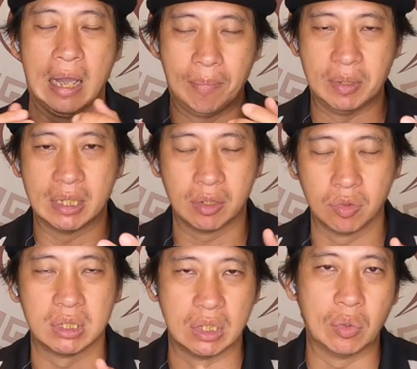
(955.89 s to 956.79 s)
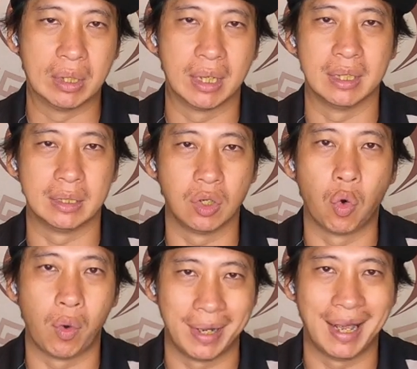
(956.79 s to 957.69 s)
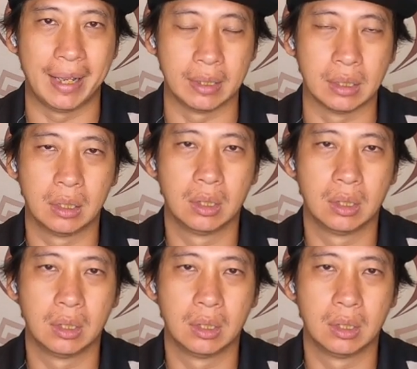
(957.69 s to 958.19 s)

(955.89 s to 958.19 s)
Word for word: 还比较有机会可以救回来的。